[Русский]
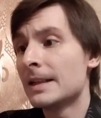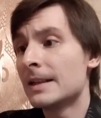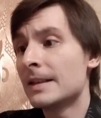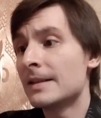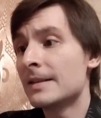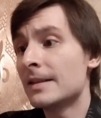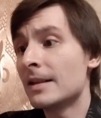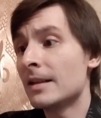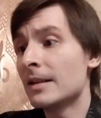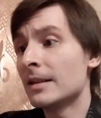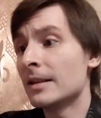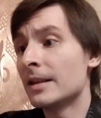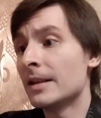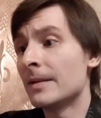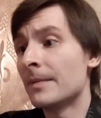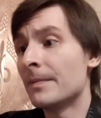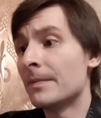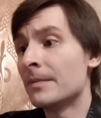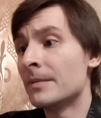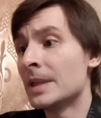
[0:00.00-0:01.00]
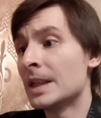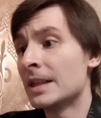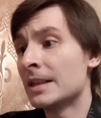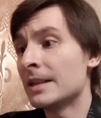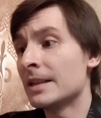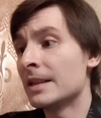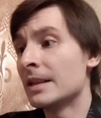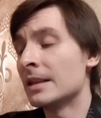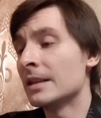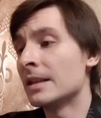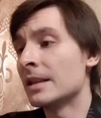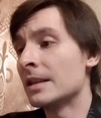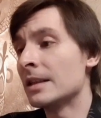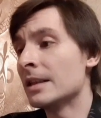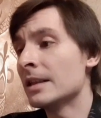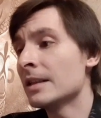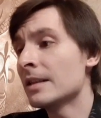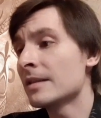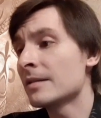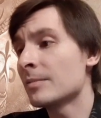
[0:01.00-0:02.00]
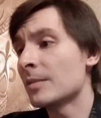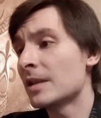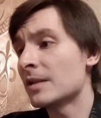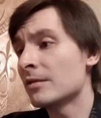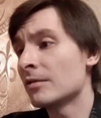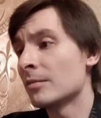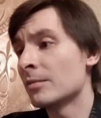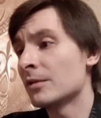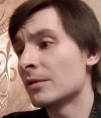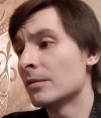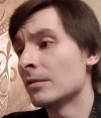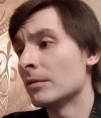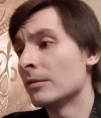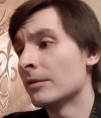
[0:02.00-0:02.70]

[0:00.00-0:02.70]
Зрелые мягкие танины способствуют